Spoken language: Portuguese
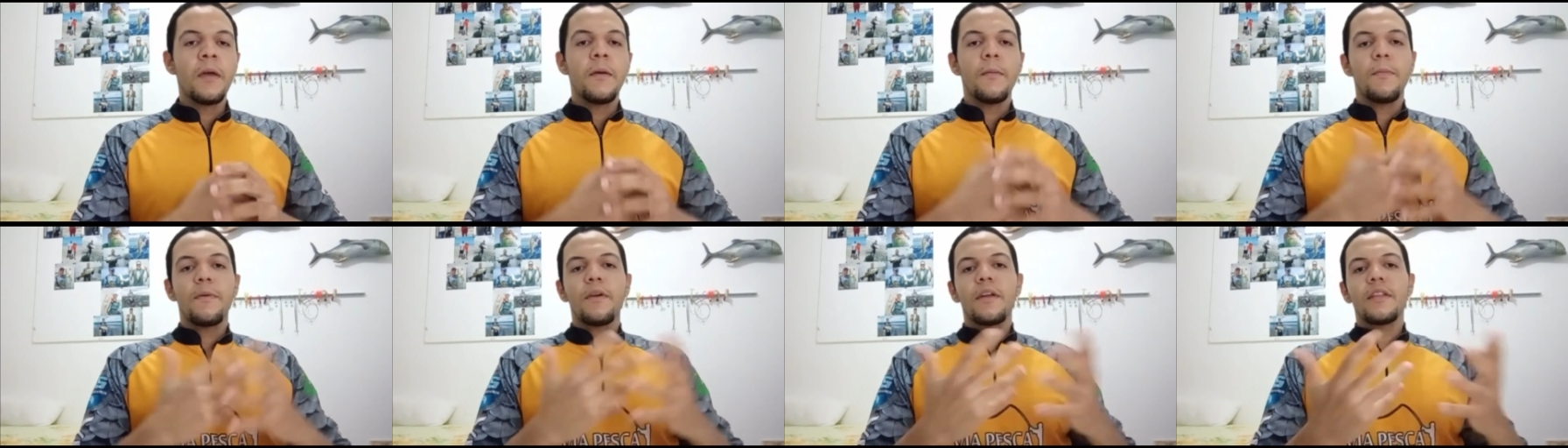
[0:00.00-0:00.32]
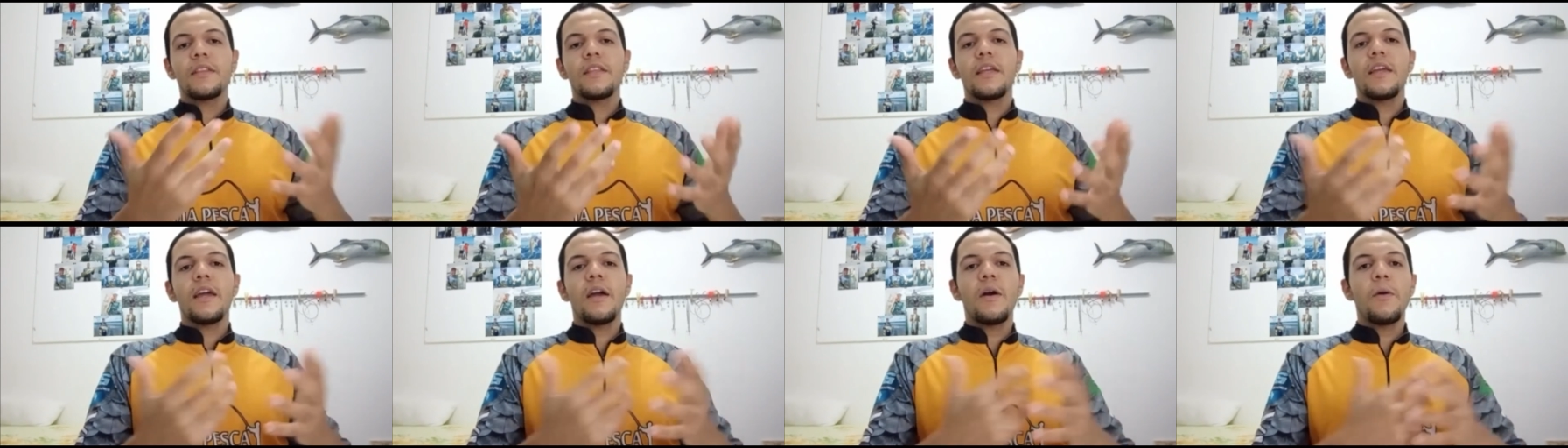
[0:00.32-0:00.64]
porque
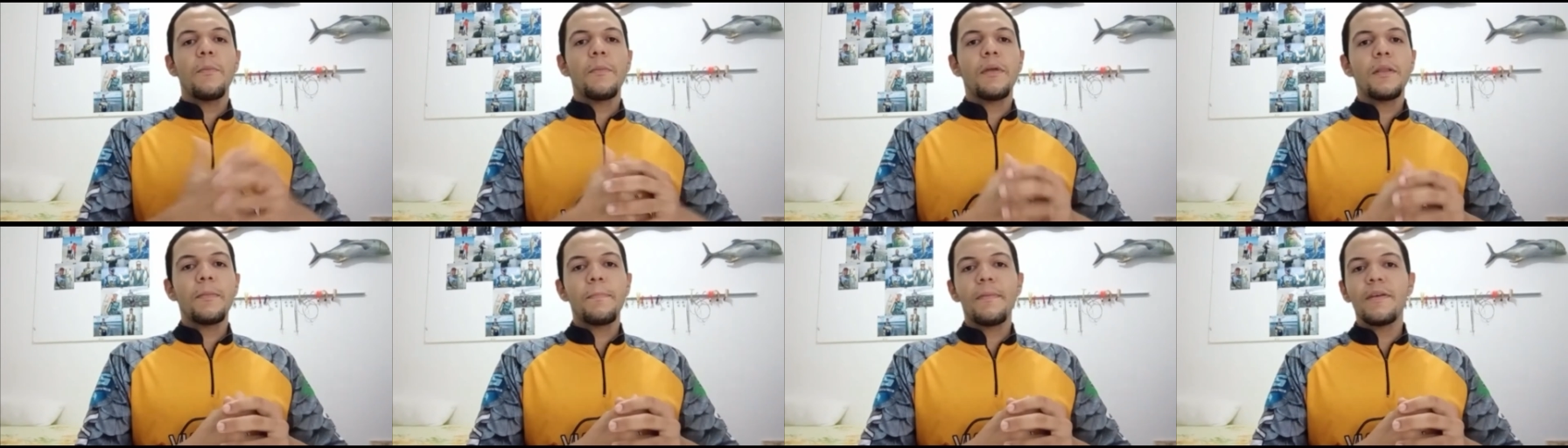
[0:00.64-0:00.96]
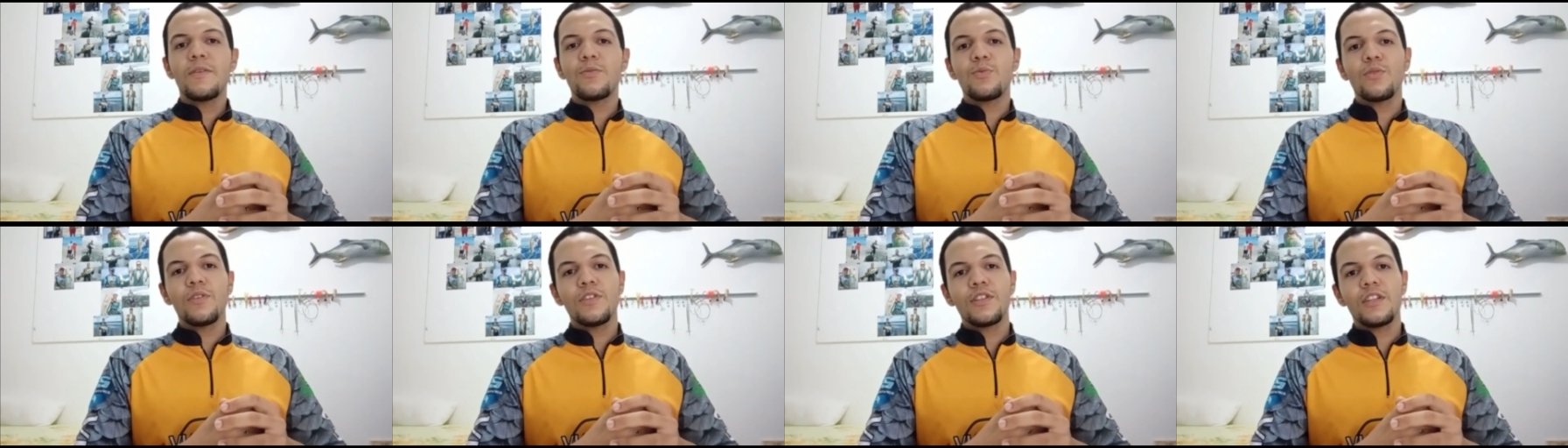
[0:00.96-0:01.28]
tem realmente
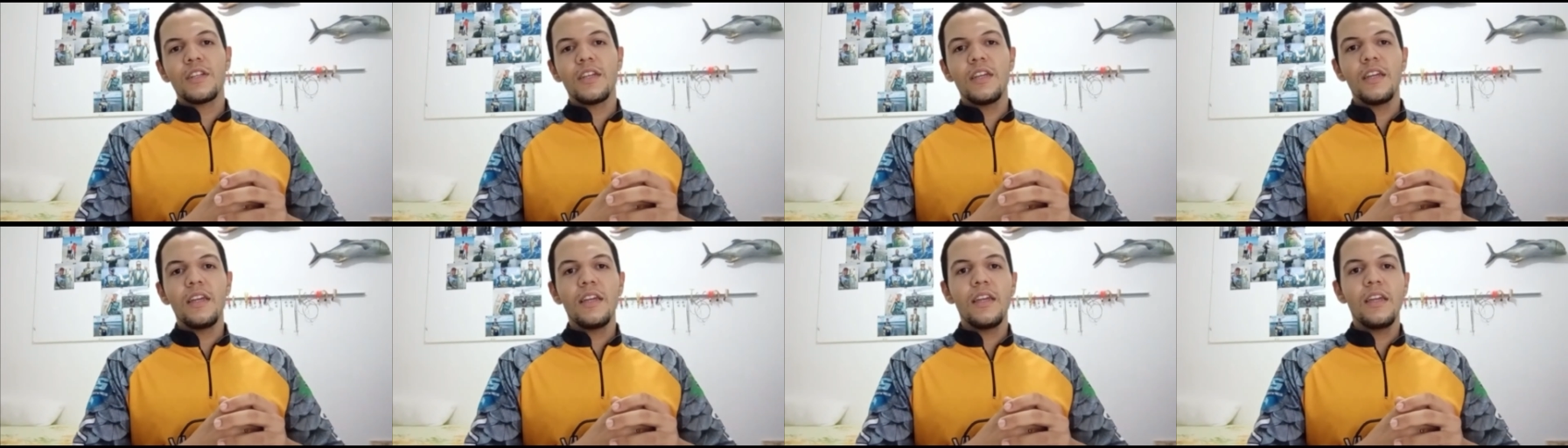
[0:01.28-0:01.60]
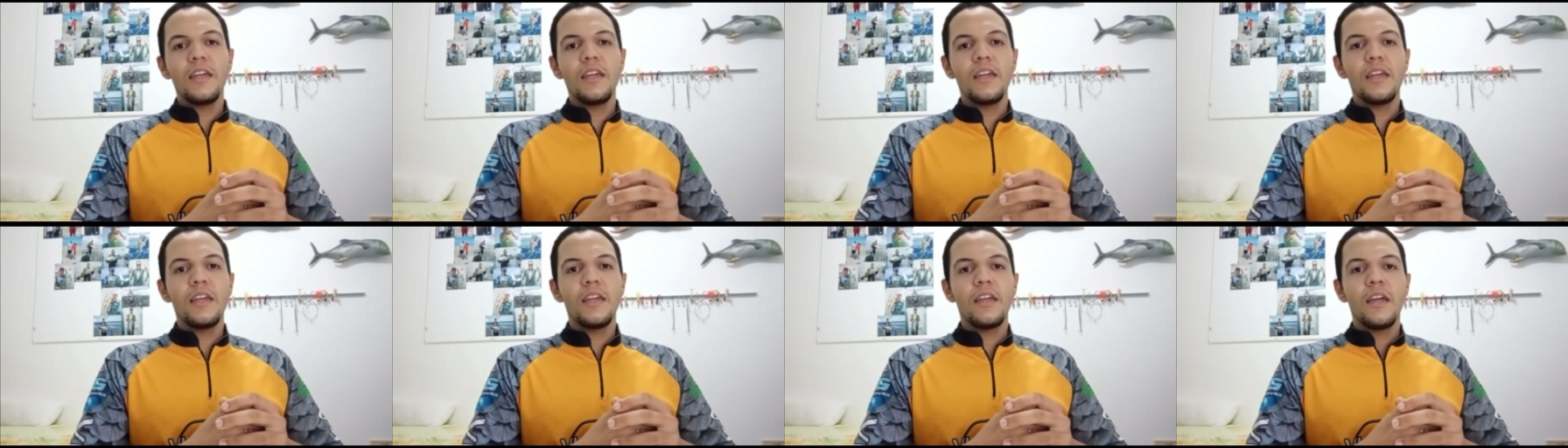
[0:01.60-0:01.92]
pessoas
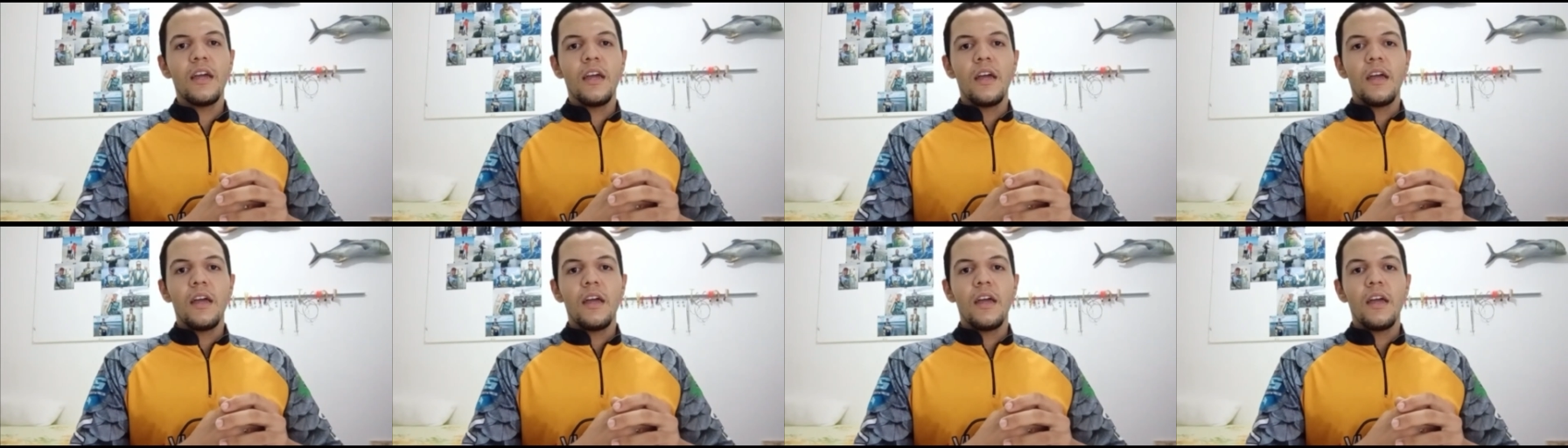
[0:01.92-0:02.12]
que